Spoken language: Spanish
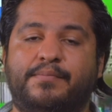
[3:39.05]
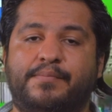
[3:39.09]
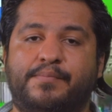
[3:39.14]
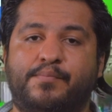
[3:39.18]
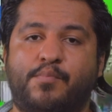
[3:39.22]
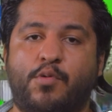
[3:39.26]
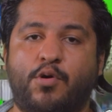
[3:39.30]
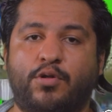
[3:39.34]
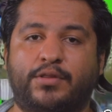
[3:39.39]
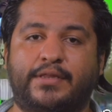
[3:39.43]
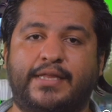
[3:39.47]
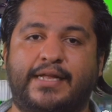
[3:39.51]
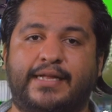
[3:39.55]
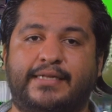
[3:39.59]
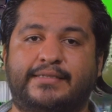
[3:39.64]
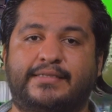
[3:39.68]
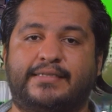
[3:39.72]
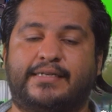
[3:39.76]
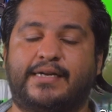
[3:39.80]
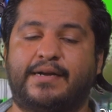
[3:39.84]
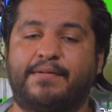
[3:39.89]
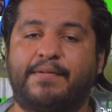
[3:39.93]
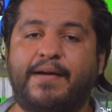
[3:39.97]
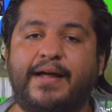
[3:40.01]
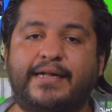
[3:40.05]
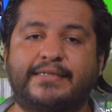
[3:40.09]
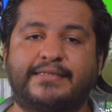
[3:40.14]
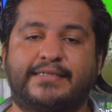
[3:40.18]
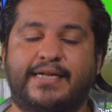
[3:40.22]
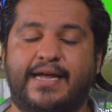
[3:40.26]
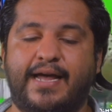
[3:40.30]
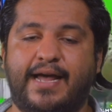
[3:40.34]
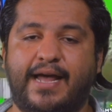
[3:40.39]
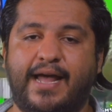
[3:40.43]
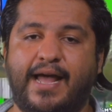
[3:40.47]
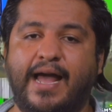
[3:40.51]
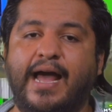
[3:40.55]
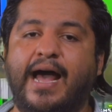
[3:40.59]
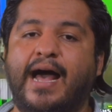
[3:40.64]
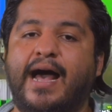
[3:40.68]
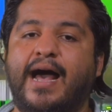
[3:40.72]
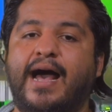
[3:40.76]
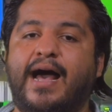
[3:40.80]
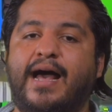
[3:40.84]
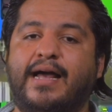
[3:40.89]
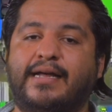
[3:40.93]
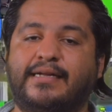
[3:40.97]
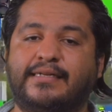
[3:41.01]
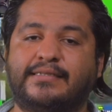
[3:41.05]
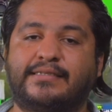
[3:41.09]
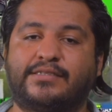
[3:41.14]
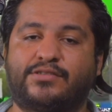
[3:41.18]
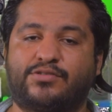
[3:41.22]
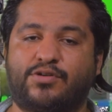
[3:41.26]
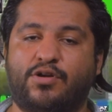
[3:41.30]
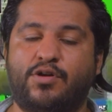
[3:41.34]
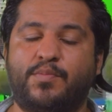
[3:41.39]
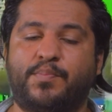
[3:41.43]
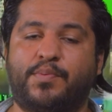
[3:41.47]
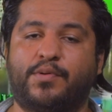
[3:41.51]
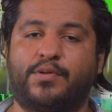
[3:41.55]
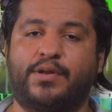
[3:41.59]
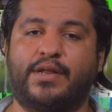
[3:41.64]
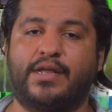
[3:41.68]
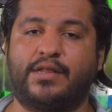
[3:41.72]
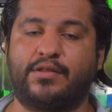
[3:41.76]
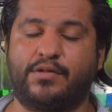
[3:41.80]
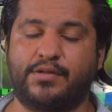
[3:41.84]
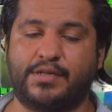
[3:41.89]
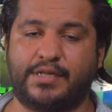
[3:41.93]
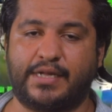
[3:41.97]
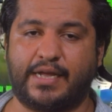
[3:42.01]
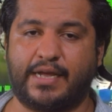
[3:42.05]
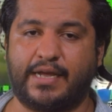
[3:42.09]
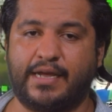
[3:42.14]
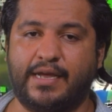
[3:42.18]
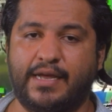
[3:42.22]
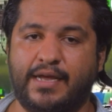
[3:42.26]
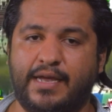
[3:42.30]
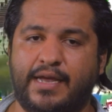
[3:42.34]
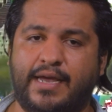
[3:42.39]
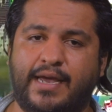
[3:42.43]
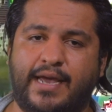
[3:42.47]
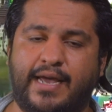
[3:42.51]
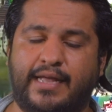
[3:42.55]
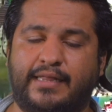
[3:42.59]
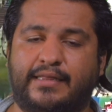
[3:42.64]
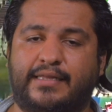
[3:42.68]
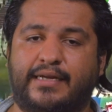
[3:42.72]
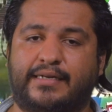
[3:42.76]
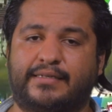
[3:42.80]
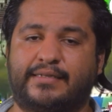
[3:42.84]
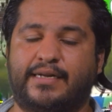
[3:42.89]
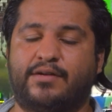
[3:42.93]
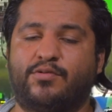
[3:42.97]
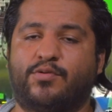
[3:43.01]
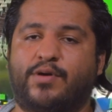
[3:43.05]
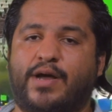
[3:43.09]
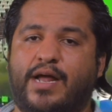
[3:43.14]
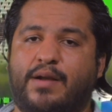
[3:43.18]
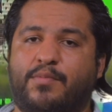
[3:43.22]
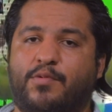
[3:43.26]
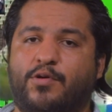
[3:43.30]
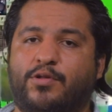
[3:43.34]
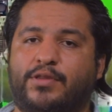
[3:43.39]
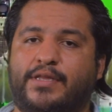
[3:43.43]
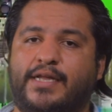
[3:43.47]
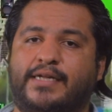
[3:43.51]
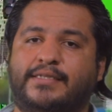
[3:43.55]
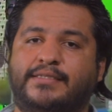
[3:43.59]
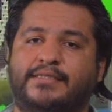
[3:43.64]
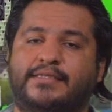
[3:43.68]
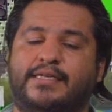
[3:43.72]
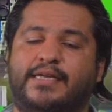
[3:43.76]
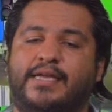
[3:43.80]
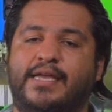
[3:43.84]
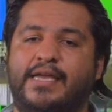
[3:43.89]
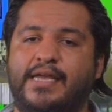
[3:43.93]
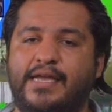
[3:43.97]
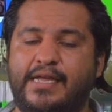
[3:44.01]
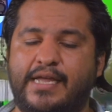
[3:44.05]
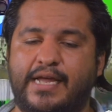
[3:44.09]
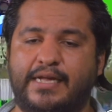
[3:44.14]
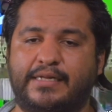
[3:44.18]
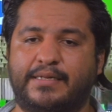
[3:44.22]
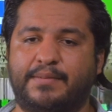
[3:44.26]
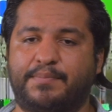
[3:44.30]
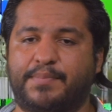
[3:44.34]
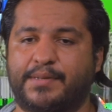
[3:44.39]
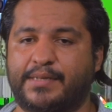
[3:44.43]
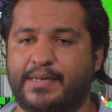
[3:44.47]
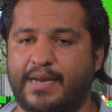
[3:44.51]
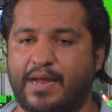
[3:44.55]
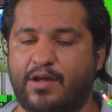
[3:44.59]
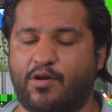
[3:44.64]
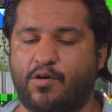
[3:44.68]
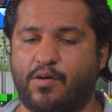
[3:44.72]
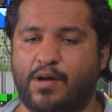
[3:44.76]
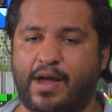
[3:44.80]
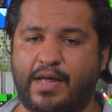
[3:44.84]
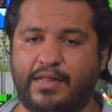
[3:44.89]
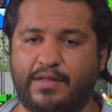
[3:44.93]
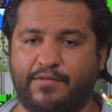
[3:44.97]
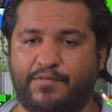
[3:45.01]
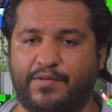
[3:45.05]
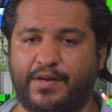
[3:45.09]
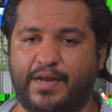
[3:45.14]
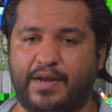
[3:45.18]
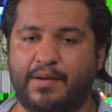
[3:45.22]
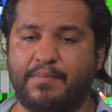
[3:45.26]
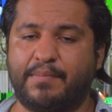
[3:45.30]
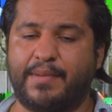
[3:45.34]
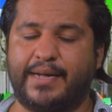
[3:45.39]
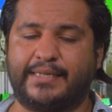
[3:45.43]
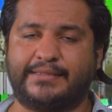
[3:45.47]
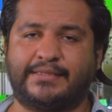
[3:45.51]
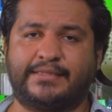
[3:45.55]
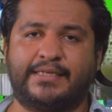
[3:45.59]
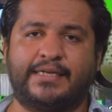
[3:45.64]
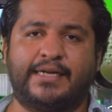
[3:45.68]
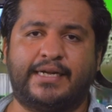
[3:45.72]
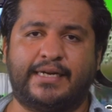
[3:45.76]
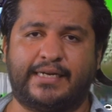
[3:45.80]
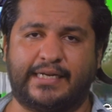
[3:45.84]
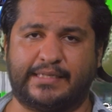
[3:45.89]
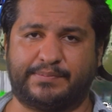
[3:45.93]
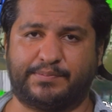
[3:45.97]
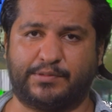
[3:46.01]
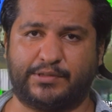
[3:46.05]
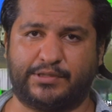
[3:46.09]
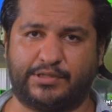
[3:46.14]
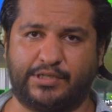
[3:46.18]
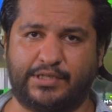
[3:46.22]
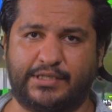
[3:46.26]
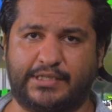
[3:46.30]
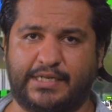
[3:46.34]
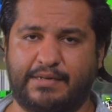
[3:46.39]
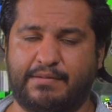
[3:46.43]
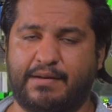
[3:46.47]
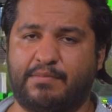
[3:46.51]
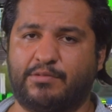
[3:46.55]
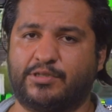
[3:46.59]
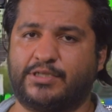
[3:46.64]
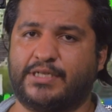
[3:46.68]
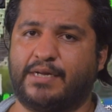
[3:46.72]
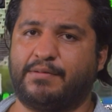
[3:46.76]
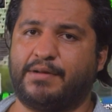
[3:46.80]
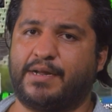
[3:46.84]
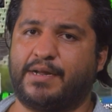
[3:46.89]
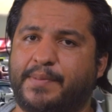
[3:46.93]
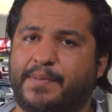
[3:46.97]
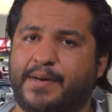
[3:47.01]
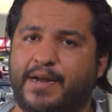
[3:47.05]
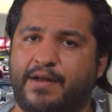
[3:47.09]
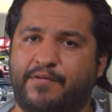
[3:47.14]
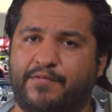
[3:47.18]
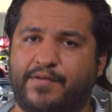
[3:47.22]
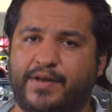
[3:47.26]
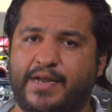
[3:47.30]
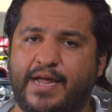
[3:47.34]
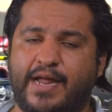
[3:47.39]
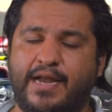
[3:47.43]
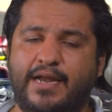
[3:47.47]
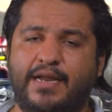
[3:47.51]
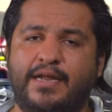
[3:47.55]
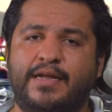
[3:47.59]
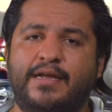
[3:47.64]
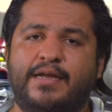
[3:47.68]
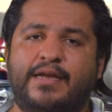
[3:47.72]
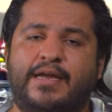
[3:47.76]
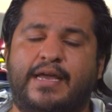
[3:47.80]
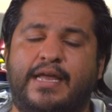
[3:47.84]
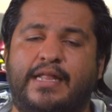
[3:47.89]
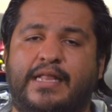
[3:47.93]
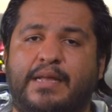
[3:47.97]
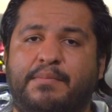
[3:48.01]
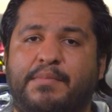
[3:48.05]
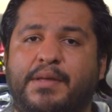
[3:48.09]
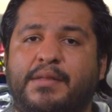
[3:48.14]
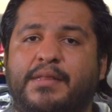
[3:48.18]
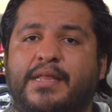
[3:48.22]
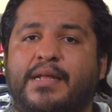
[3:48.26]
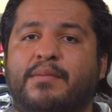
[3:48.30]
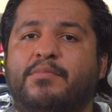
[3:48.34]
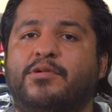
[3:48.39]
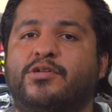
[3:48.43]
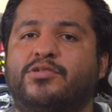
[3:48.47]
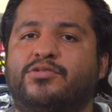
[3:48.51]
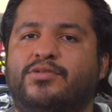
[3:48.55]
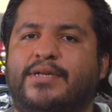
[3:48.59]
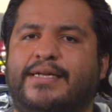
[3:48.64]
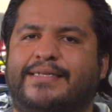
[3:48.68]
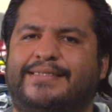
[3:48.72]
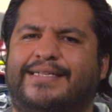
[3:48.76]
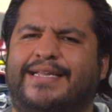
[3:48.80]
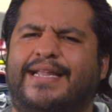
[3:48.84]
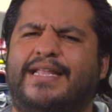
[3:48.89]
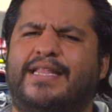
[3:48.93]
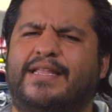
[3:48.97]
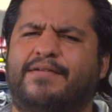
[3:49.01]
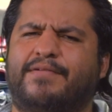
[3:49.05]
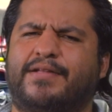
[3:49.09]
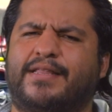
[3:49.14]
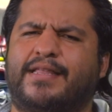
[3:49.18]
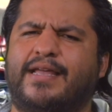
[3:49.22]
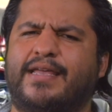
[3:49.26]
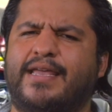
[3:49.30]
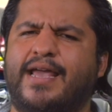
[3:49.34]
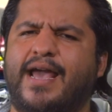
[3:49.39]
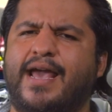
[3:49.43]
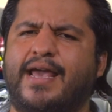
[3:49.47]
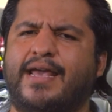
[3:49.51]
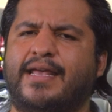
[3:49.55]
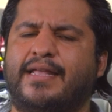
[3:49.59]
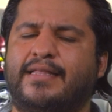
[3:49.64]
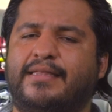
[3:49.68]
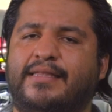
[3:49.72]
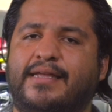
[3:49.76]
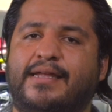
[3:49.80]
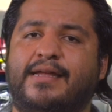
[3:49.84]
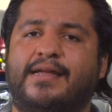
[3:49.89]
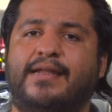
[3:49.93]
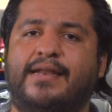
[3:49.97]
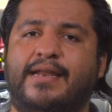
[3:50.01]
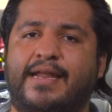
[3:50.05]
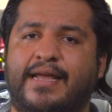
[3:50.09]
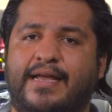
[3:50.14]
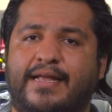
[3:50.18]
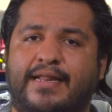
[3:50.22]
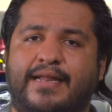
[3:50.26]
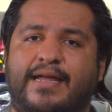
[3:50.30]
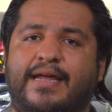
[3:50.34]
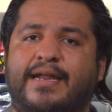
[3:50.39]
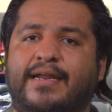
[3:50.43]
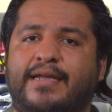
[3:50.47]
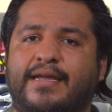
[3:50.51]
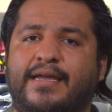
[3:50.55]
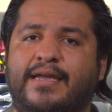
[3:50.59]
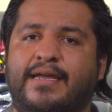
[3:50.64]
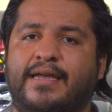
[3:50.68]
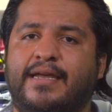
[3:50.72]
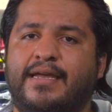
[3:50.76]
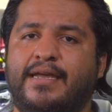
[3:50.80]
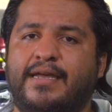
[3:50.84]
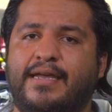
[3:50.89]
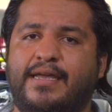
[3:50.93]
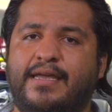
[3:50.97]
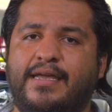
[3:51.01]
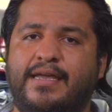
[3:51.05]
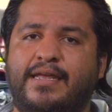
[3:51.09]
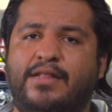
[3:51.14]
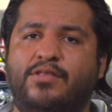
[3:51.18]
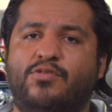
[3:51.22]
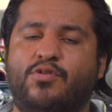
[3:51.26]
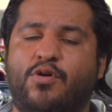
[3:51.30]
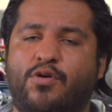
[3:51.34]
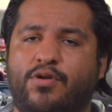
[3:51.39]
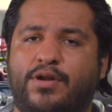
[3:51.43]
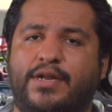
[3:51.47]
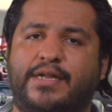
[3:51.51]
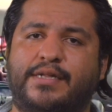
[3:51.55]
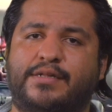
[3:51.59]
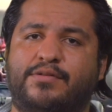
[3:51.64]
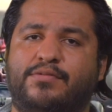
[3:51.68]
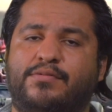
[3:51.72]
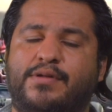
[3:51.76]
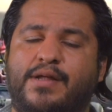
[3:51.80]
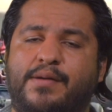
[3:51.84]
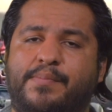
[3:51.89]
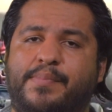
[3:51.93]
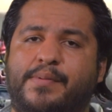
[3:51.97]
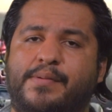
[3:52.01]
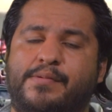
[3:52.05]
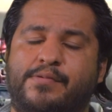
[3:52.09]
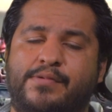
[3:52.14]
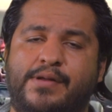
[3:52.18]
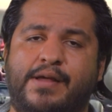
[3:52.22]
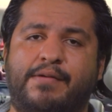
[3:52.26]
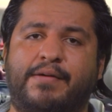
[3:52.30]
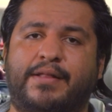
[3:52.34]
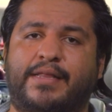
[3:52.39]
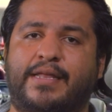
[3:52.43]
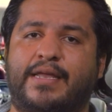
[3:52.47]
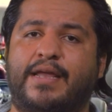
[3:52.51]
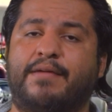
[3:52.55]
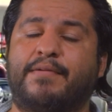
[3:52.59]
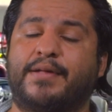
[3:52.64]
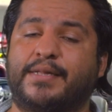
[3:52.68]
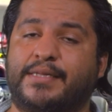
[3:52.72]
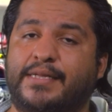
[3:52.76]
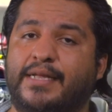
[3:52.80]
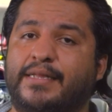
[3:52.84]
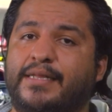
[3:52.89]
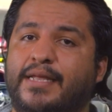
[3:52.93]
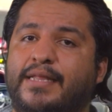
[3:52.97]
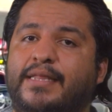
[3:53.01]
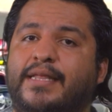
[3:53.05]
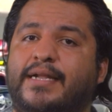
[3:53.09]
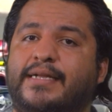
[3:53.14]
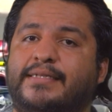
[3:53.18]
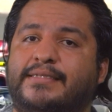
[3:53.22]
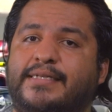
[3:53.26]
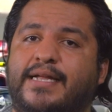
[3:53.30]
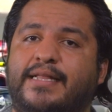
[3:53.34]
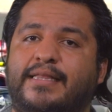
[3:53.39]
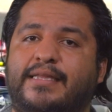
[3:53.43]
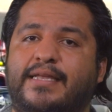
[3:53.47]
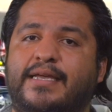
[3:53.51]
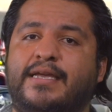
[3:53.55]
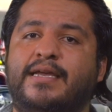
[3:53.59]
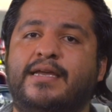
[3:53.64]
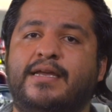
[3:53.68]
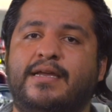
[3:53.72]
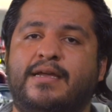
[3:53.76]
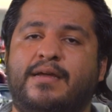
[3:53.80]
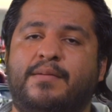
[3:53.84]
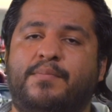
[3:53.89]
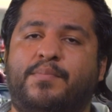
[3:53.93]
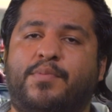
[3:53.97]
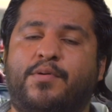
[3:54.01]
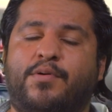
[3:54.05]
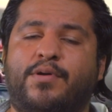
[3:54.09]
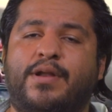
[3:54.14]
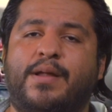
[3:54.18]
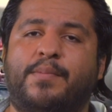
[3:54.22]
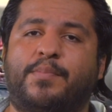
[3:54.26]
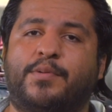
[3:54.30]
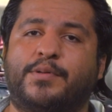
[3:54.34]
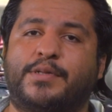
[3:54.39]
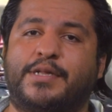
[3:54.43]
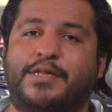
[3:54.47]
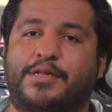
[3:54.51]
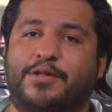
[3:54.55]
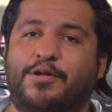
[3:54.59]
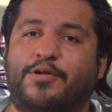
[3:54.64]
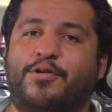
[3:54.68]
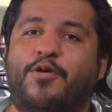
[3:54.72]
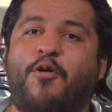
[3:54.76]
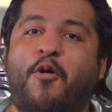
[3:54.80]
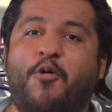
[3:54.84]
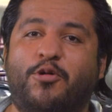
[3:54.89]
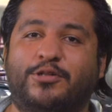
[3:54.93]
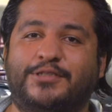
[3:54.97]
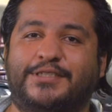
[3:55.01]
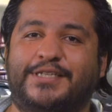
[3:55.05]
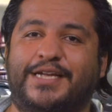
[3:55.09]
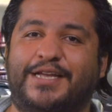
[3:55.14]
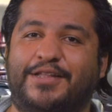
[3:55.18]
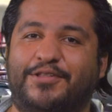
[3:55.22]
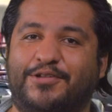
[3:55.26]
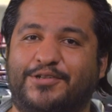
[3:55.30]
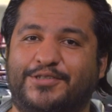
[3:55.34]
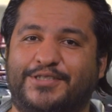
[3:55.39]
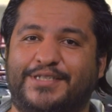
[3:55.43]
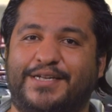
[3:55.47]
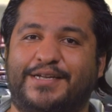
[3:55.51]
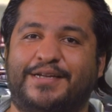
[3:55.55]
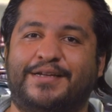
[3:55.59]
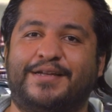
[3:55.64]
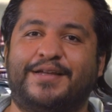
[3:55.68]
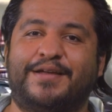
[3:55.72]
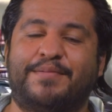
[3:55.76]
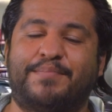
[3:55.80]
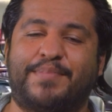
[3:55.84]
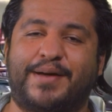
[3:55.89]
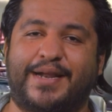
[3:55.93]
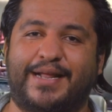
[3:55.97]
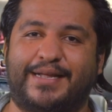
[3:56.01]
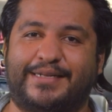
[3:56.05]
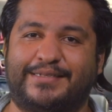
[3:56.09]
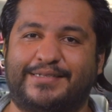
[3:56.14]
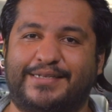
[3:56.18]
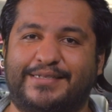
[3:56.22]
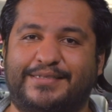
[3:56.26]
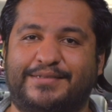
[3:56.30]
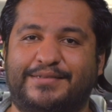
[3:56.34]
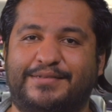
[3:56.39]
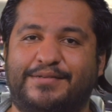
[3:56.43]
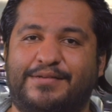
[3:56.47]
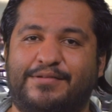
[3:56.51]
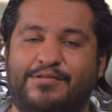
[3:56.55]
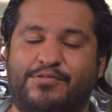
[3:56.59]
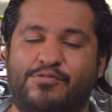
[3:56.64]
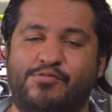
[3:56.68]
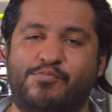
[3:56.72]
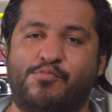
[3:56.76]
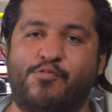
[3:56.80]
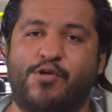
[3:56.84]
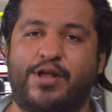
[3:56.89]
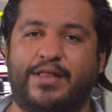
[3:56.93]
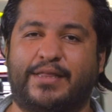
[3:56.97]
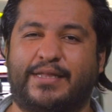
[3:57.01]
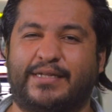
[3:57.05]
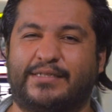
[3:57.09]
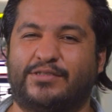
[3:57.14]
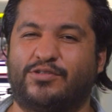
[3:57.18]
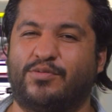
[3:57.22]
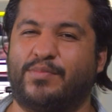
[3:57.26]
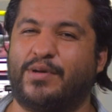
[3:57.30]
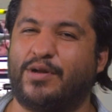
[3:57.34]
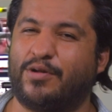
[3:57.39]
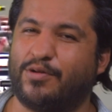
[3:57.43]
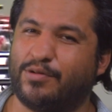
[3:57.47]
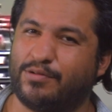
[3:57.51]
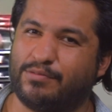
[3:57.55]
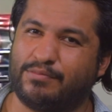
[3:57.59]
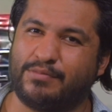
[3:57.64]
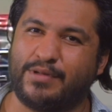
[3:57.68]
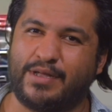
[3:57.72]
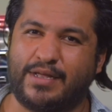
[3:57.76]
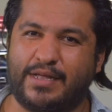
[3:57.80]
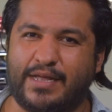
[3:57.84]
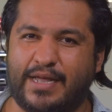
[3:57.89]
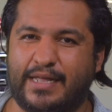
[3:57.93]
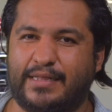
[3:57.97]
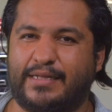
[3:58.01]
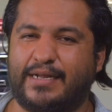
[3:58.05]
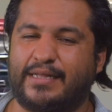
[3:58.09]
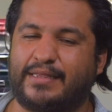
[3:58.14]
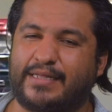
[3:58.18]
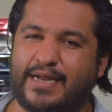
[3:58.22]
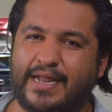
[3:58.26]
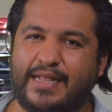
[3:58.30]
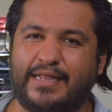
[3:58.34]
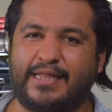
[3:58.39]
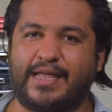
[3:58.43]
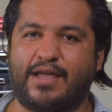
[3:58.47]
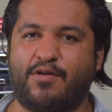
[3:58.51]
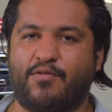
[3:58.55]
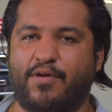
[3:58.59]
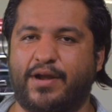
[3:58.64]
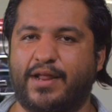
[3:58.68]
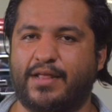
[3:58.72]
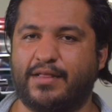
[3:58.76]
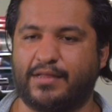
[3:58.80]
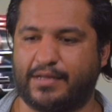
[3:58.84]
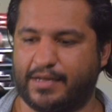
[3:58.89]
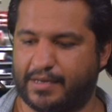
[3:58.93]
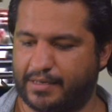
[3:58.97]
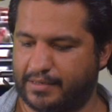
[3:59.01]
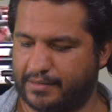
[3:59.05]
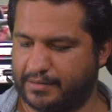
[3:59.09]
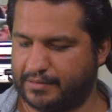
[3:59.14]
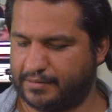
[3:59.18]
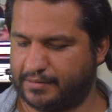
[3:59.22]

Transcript: Botas rebasa a Stroll poniéndose en tercer lugar Botas y ya se empiezan a, definir más las posiciones que vamos a para el final. Y también tenemos una excelente batalla entre Leclerc y Norris, una, una batalla bastante interesante por la posición 11 y 12 para esas vueltas número entre 30 y 40.